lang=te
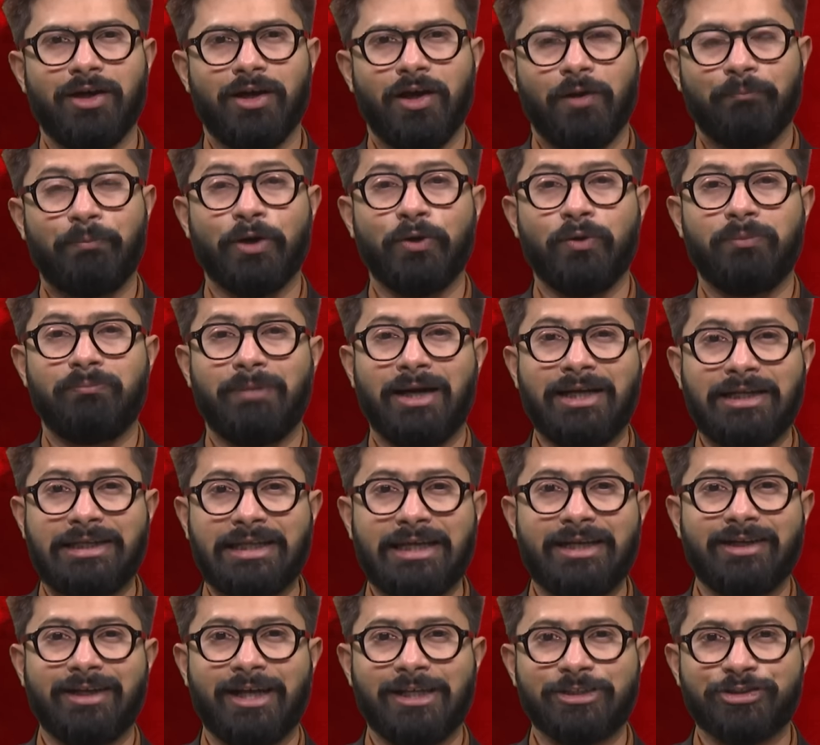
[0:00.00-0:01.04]
పలు
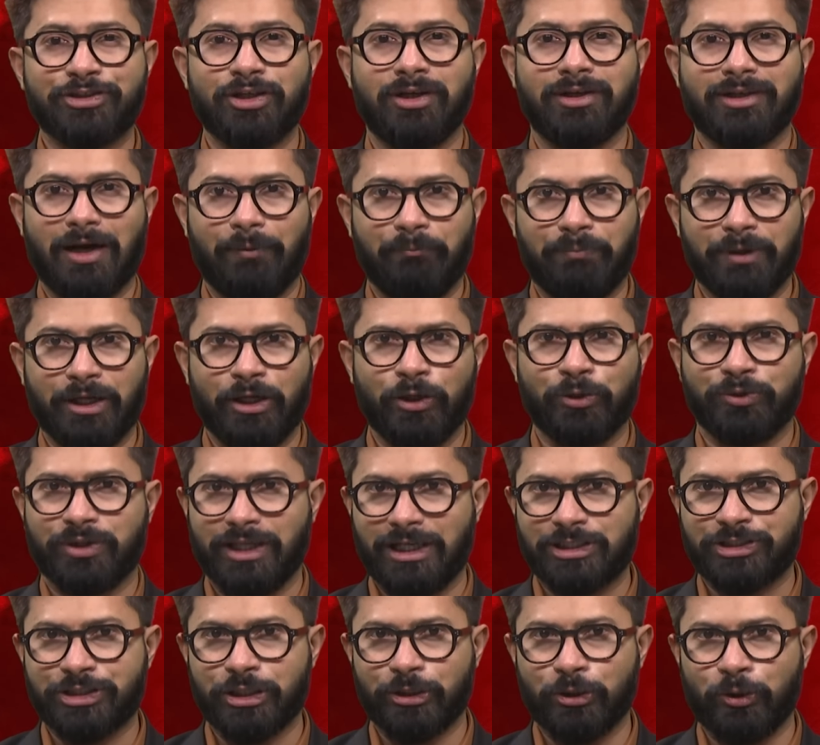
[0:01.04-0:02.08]
మల్టీనేషనల్ కంపెనీలు
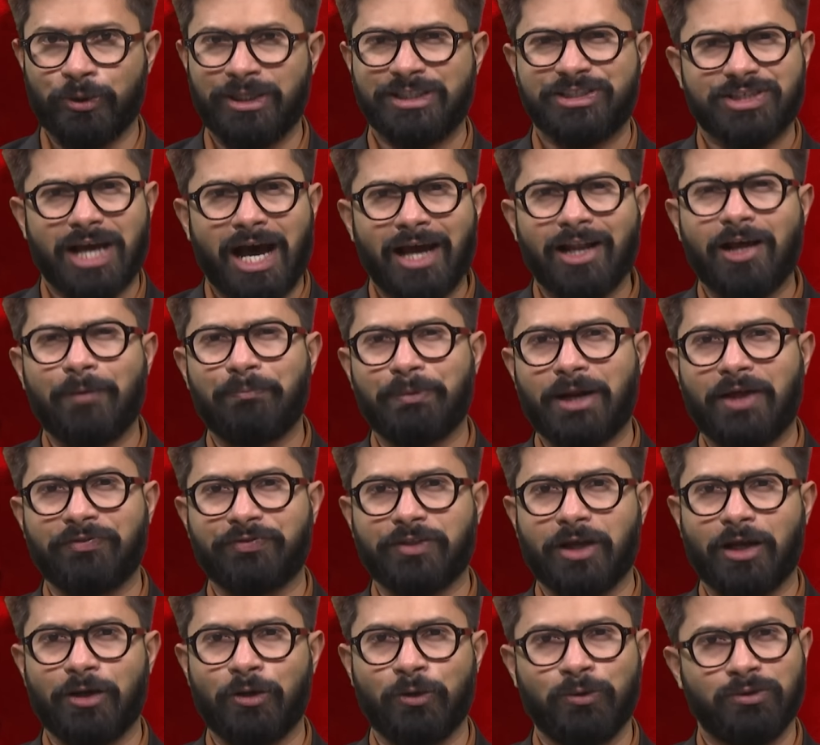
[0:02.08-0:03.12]
దేశంలోని చాలా
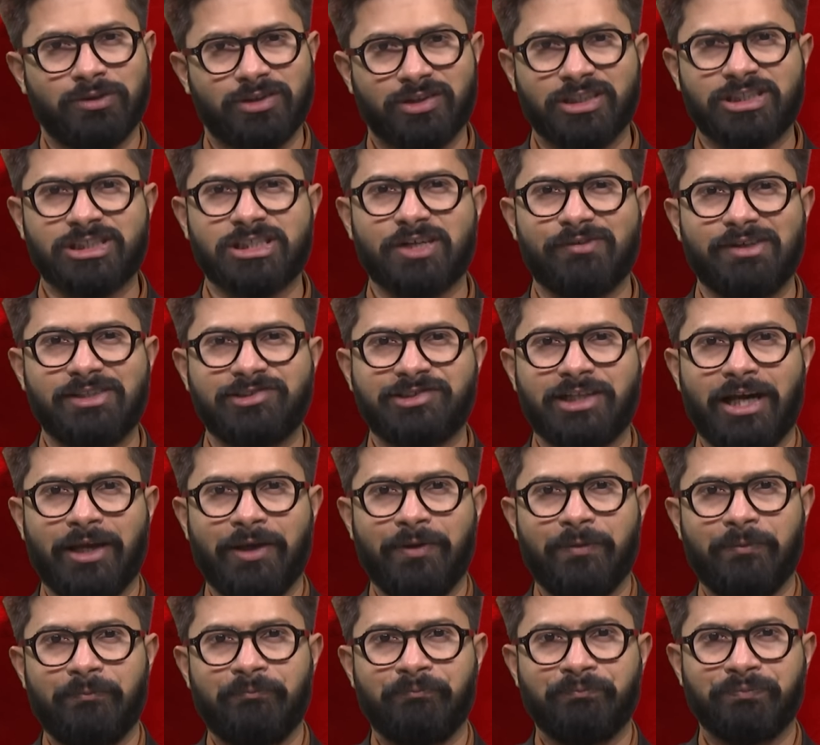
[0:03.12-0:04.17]
ప్రాంతాల్లో తిష్టవేశాయి
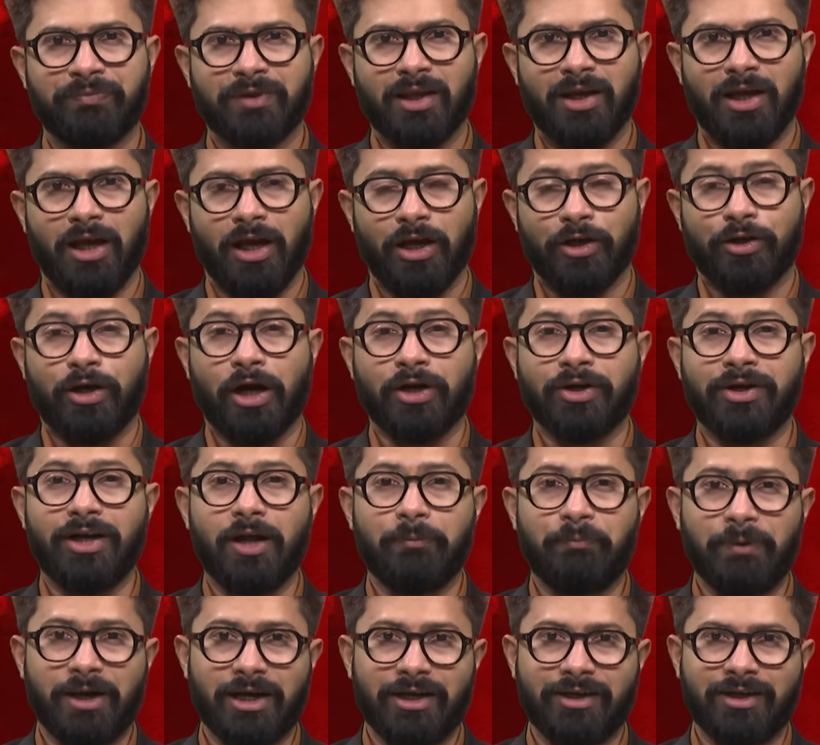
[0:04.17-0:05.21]
గనుల
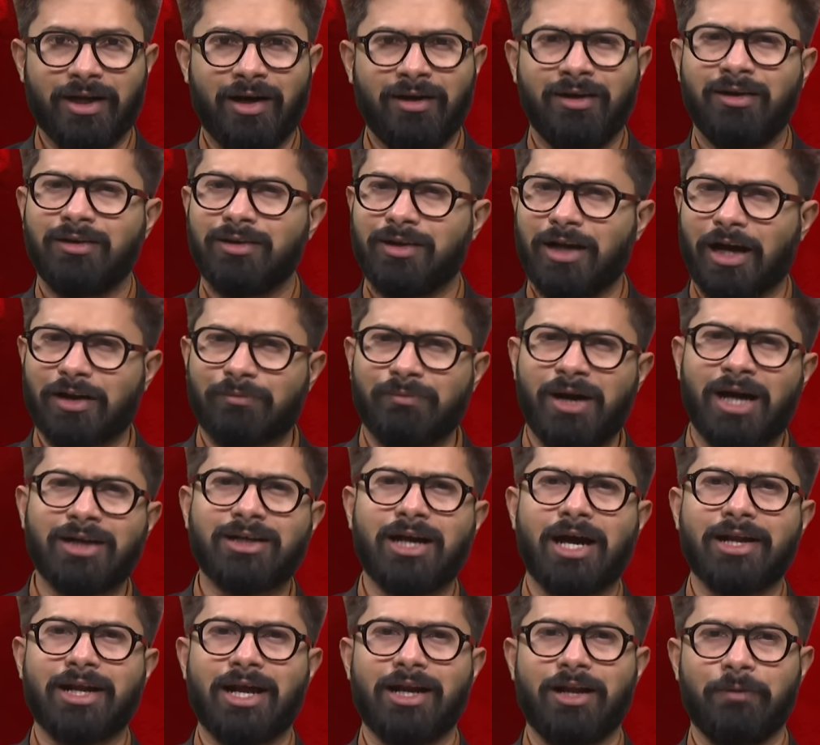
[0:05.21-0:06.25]
పేరిట
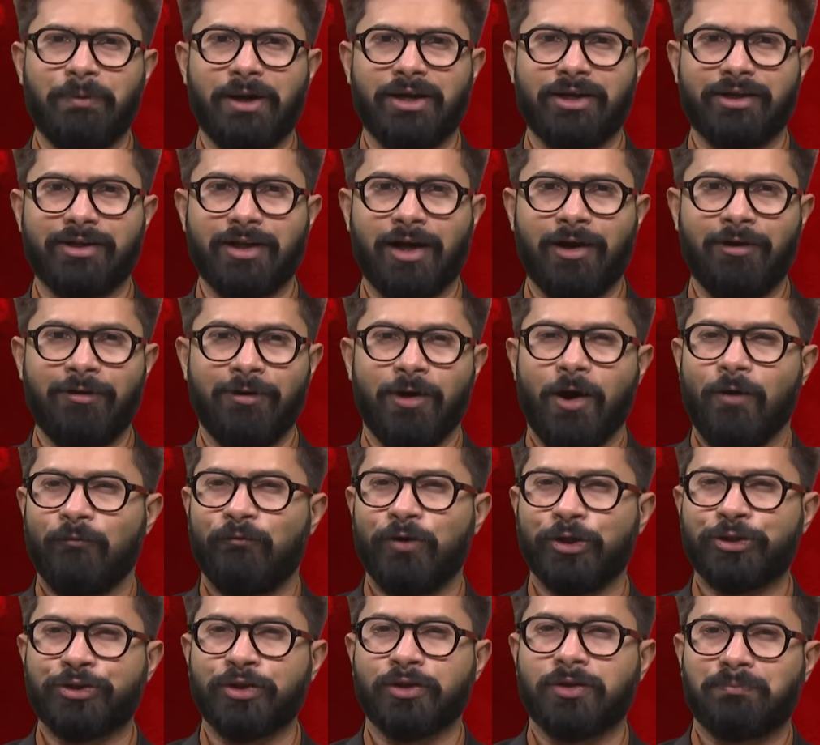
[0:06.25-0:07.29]
కర్మాగారాల పేరిట
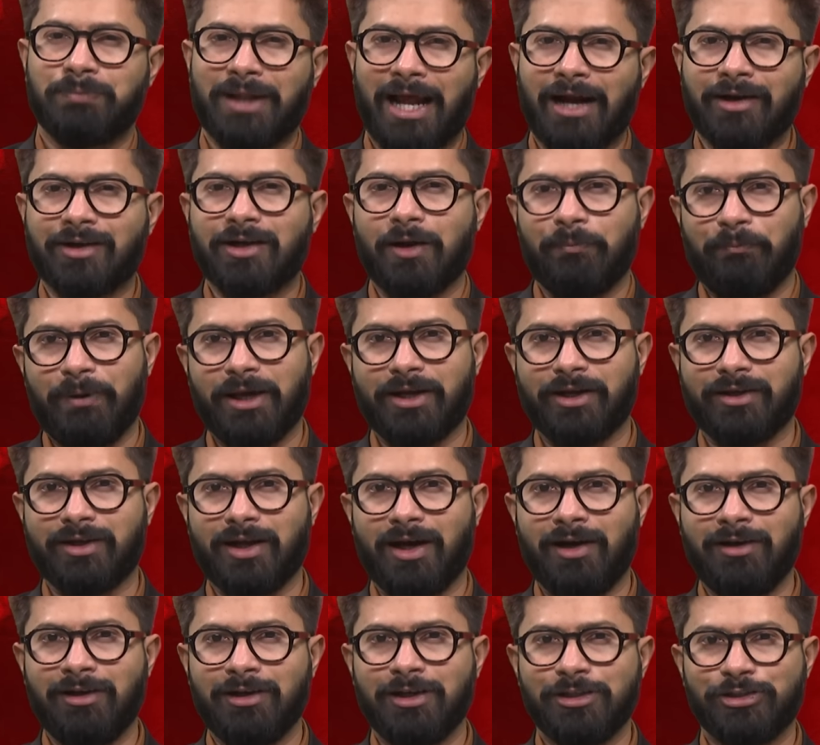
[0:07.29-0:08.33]
విద్యుత్ ప్లాంట్ల పేరిట
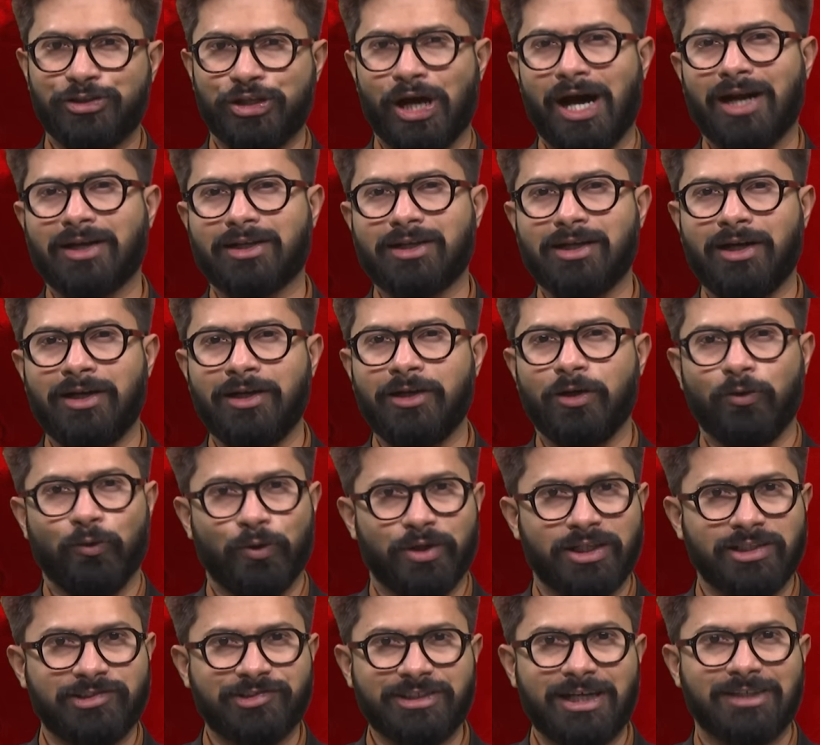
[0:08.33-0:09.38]
జార్ఖండ్
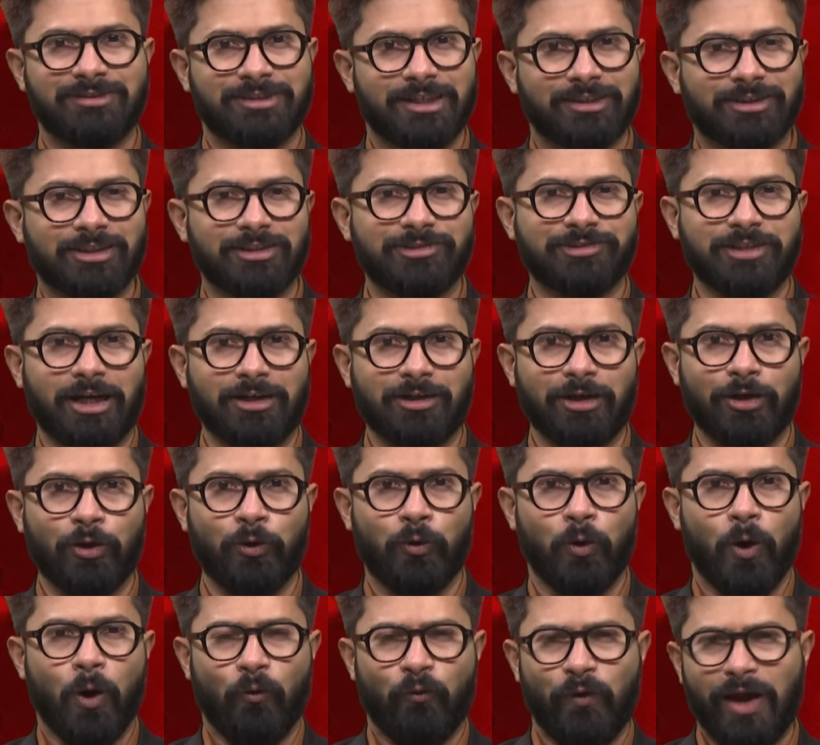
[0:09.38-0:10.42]
ఒరిస్సా ఛత్తీస్గఢ్లలో
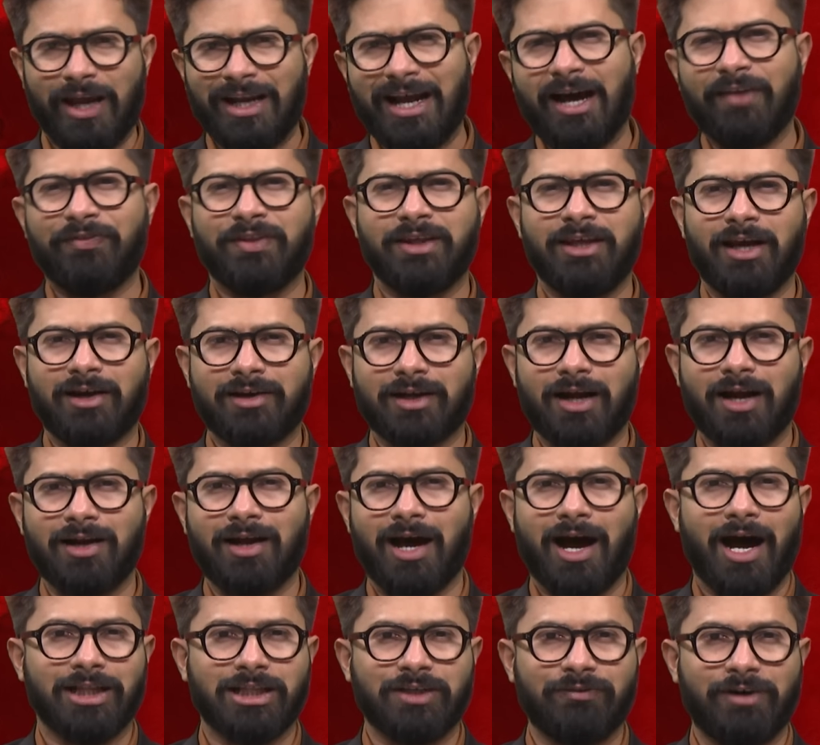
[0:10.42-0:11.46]
వేలాది ఎకరాల
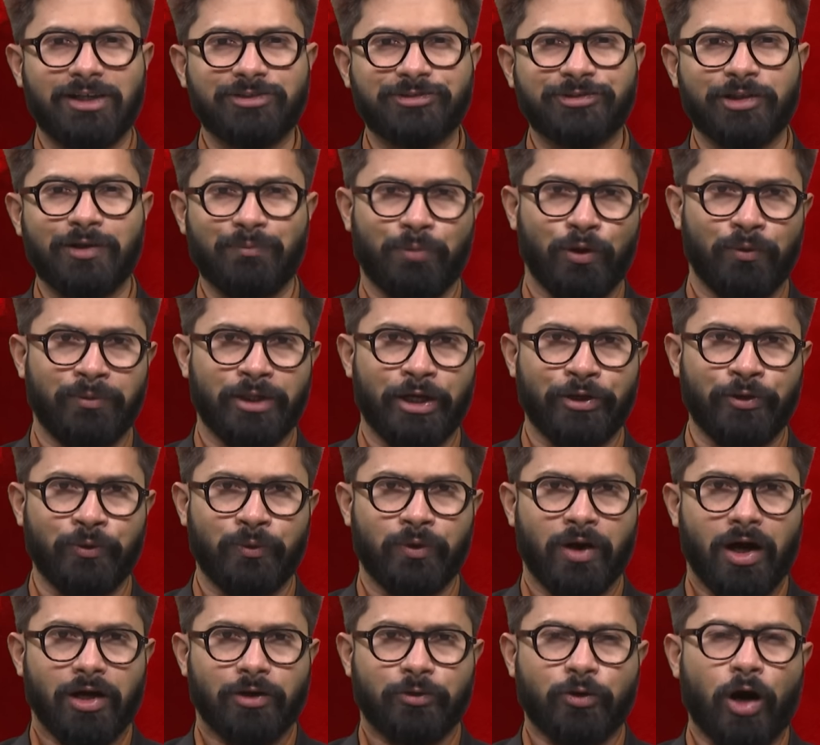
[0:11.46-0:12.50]
ఆదివాసీ భూములను
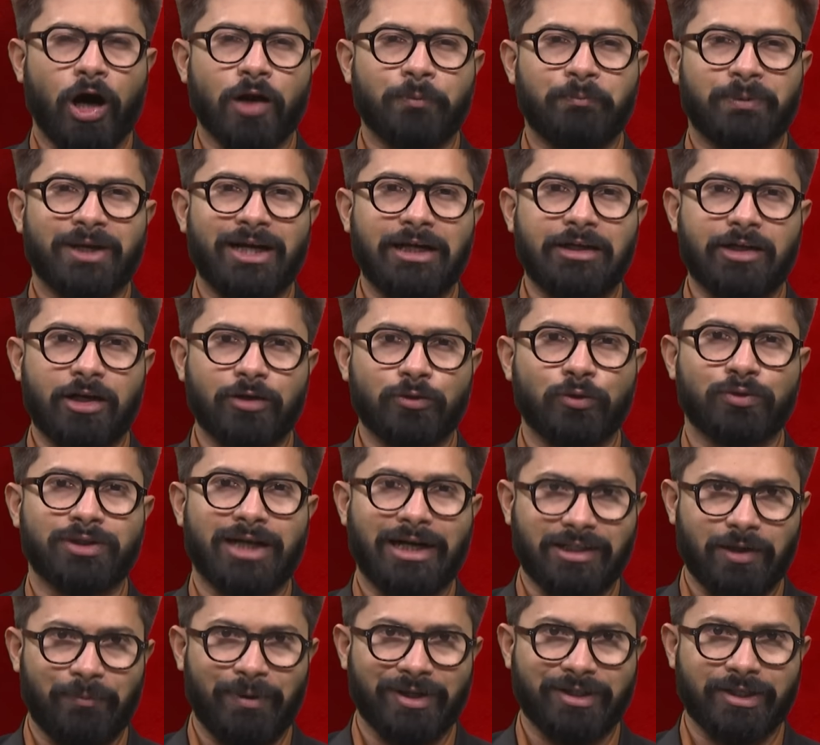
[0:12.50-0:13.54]
కార్పొరేట్లకు
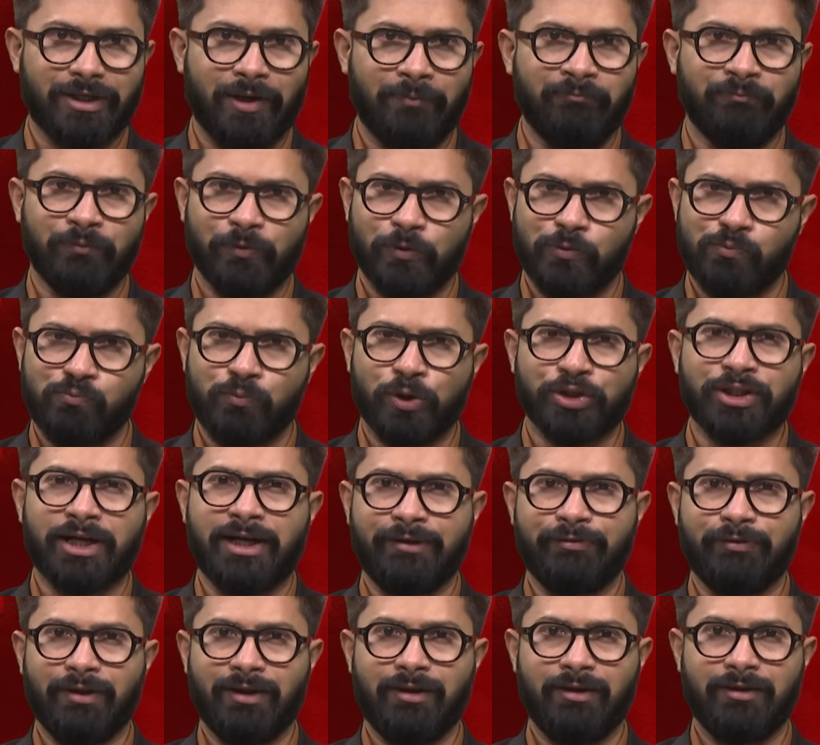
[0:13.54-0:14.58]
కట్టబెట్టడం
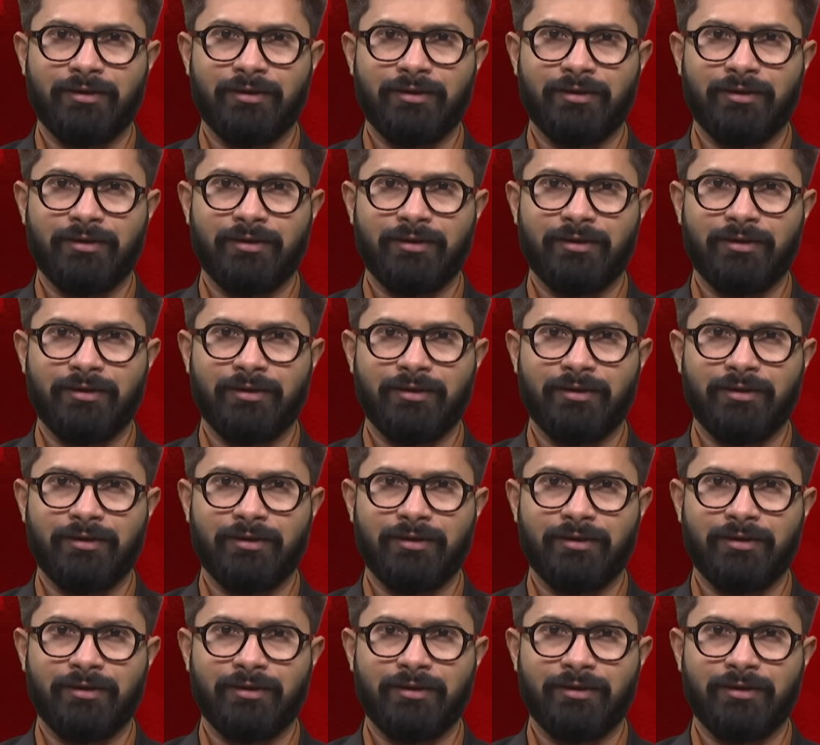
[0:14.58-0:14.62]
మొదలైంది